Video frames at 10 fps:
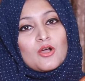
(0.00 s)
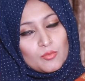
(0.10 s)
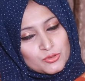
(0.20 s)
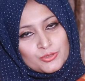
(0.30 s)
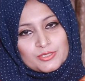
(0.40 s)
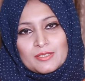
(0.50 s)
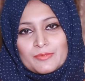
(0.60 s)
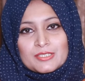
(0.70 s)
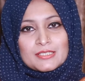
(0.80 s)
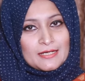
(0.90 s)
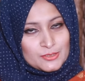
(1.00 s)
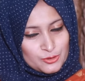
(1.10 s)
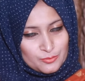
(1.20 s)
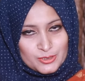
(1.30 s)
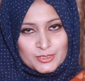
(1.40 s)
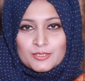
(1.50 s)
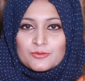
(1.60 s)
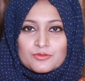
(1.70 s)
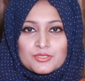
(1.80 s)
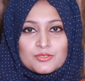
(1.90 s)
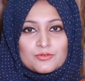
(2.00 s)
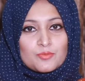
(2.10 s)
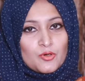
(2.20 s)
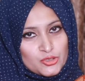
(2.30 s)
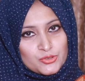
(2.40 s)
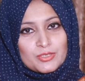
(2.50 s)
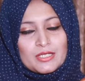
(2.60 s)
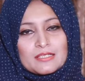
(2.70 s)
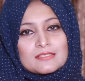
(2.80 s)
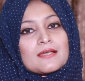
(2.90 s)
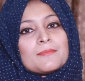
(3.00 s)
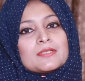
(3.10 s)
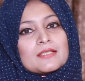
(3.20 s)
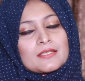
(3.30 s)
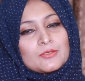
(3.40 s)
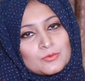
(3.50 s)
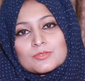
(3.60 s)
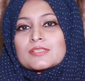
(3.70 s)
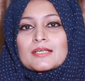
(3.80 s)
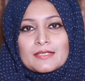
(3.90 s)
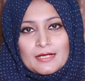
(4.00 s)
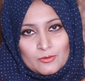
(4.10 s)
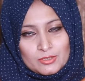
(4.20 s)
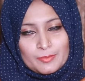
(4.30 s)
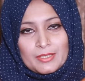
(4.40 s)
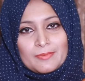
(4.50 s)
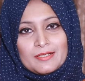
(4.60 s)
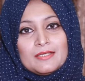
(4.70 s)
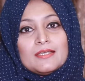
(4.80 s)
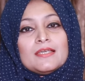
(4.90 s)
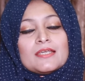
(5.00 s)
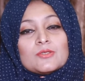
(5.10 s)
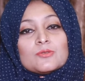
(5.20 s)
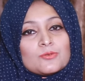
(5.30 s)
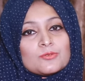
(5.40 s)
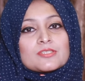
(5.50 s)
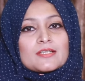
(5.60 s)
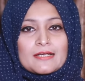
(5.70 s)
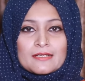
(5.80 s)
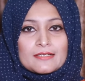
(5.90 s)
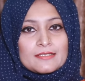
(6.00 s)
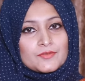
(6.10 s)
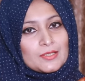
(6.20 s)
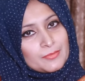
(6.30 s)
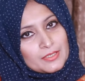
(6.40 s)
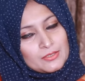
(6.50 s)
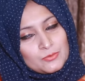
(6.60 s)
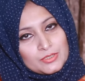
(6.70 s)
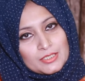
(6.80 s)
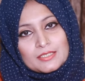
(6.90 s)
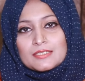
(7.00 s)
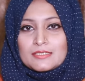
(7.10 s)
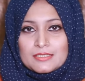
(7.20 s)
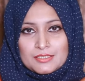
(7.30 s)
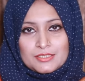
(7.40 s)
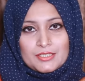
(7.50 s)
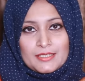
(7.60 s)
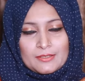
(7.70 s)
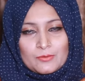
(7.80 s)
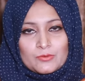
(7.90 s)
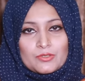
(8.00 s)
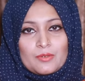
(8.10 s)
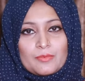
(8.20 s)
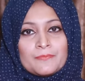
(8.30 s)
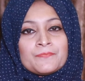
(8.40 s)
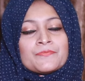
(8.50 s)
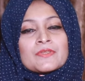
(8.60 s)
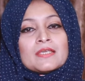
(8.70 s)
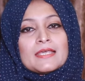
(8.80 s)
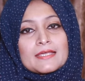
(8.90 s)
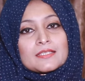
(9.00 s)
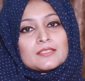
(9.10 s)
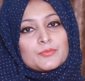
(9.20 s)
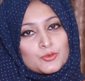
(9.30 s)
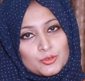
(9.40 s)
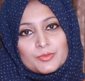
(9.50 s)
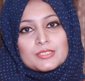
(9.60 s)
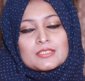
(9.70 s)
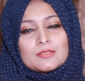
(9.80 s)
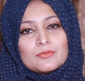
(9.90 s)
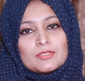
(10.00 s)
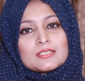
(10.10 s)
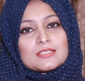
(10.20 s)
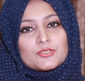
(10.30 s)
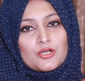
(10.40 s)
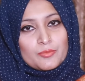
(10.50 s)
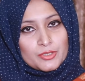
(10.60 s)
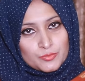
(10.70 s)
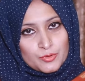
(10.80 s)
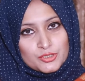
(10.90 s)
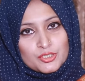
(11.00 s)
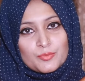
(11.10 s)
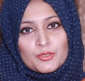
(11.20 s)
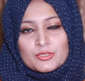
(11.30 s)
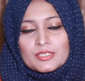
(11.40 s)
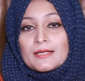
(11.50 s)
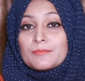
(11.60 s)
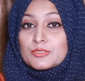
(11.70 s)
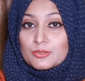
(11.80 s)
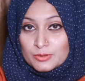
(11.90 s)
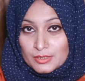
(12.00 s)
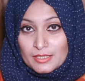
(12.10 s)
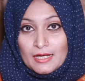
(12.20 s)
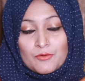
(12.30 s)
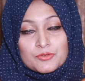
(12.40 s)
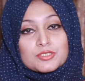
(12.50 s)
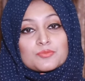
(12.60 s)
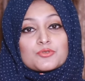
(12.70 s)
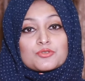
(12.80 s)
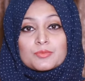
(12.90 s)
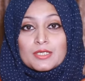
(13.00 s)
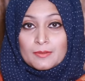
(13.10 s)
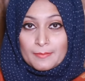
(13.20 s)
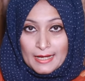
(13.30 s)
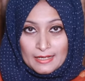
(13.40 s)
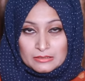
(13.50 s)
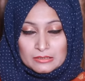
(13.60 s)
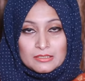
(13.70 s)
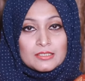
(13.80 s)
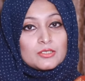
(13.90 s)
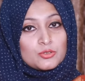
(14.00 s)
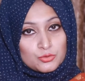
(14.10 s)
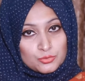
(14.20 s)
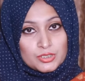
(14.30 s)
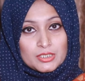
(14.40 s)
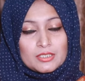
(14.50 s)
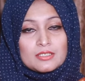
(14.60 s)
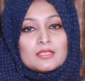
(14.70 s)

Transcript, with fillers: অবশ্যই যাবে সাড়ে ছয় মাস যেহেতু শিশুর বয়স হয়ে গিয়েছে আপনি তাকে নুডলস তাকে খাওয়াতে পারবেন কিন্তু নুডলস রান্নার ক্ষেত্রে আপনাকে দুই থেকে তিনটা জিনিস খেয়াল করতে হবে এক্ষেত্রে প্রথমেই যেটা বলি যে ছয় মাস বয়সের পর থেকে আপনি যখন তাকে খাওয়াচ্ছেন প্রথম তাকে ভাত রুটি